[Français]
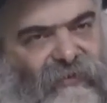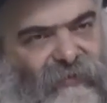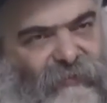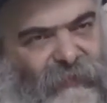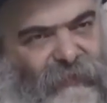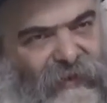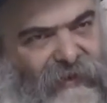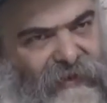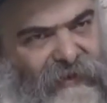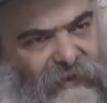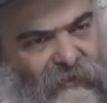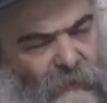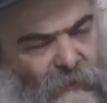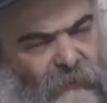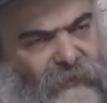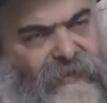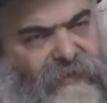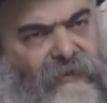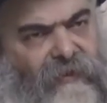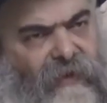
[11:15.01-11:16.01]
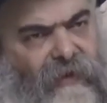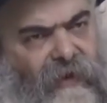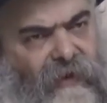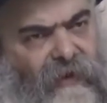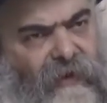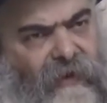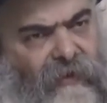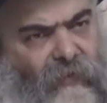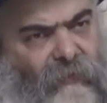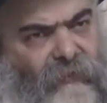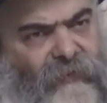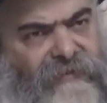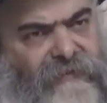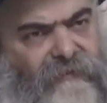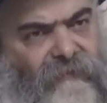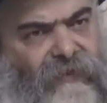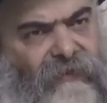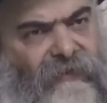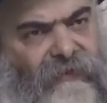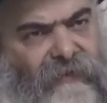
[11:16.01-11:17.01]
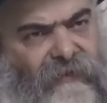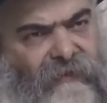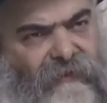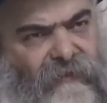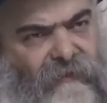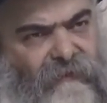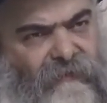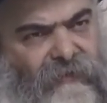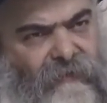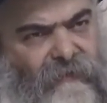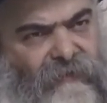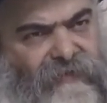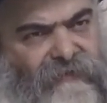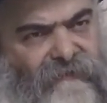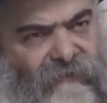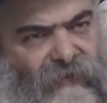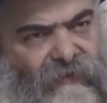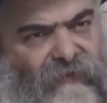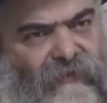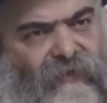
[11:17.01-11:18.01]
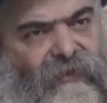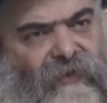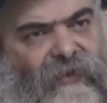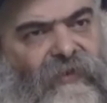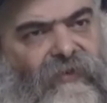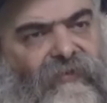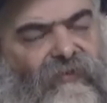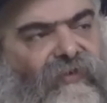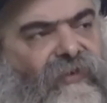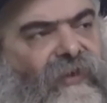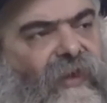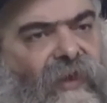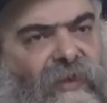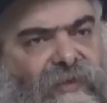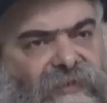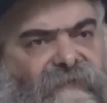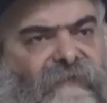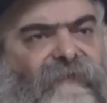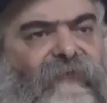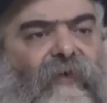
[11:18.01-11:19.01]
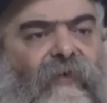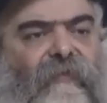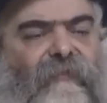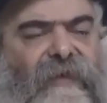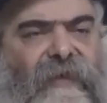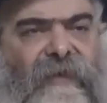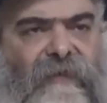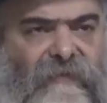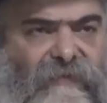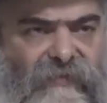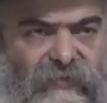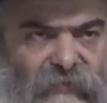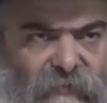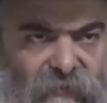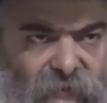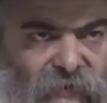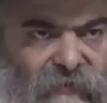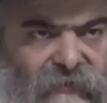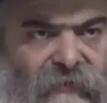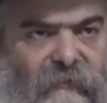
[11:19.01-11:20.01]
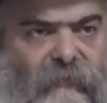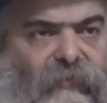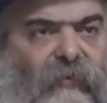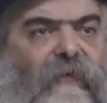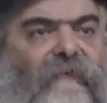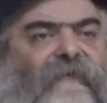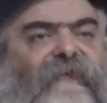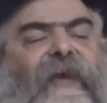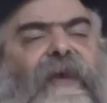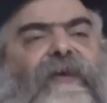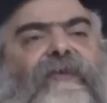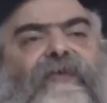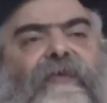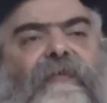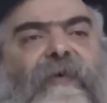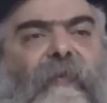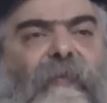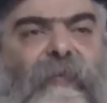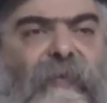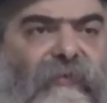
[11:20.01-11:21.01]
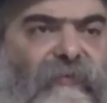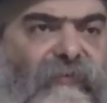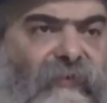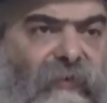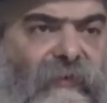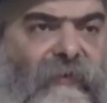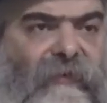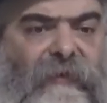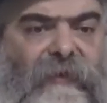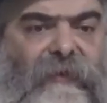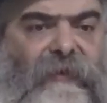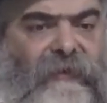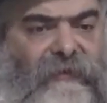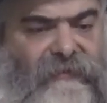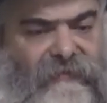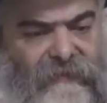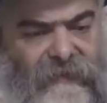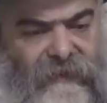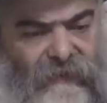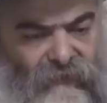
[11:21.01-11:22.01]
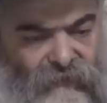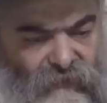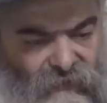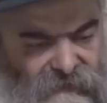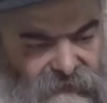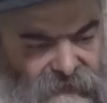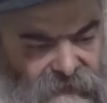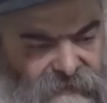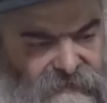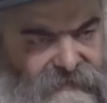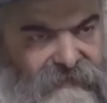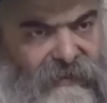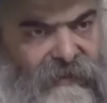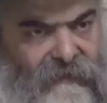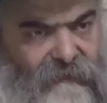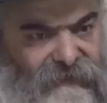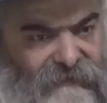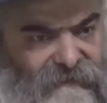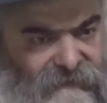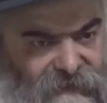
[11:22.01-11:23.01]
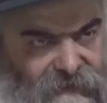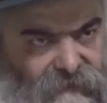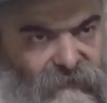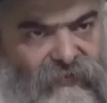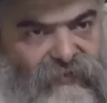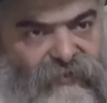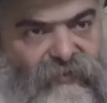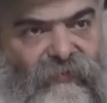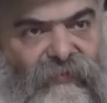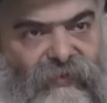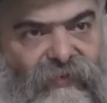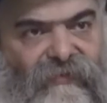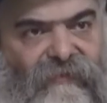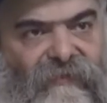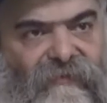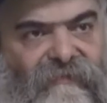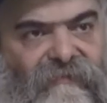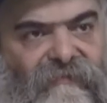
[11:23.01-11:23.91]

par l'accomplissement des, des, mitzvot, de transformer ce monde pour en faire une demeure pour Dieu. C'est-à-dire d'utiliser la matière de ce monde